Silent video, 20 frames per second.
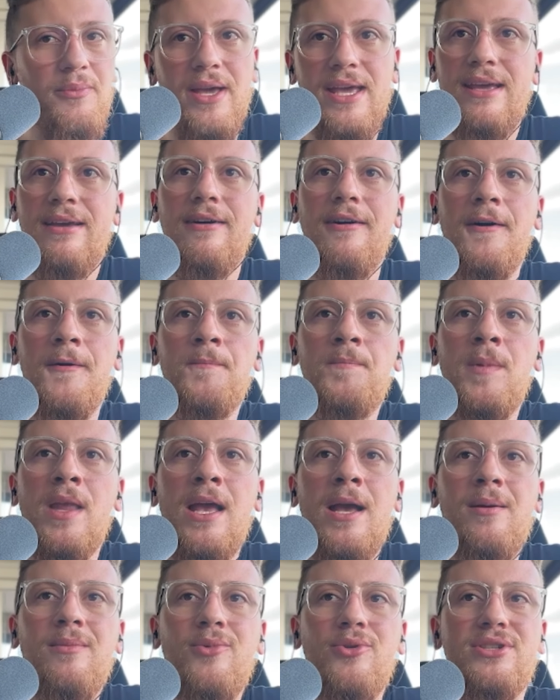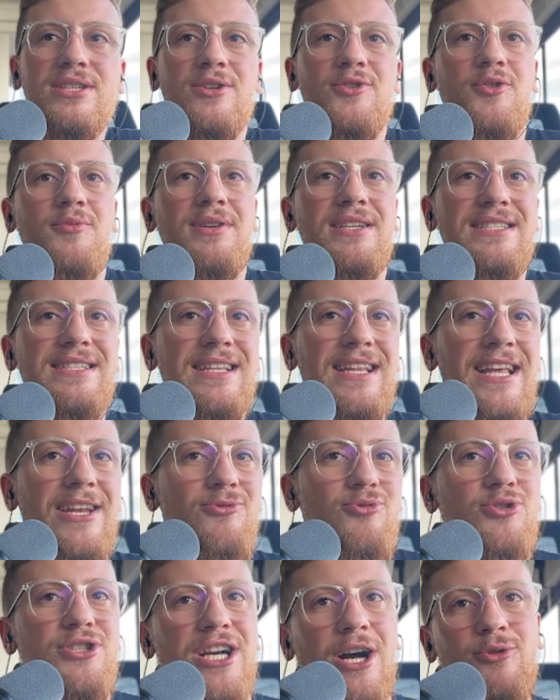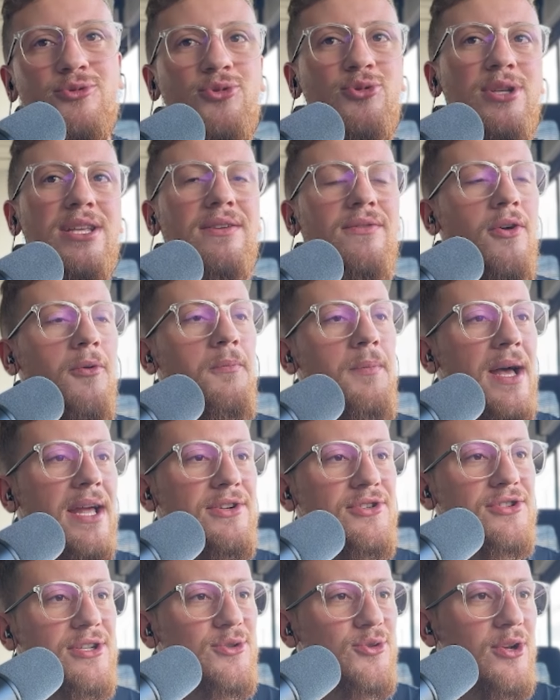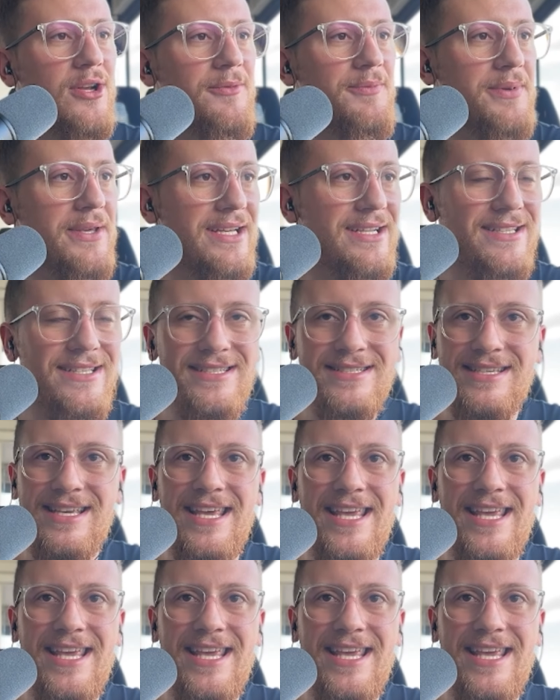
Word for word: bem, ó. Boxeador brasileiro de alto nível perde nas Olimpíadas.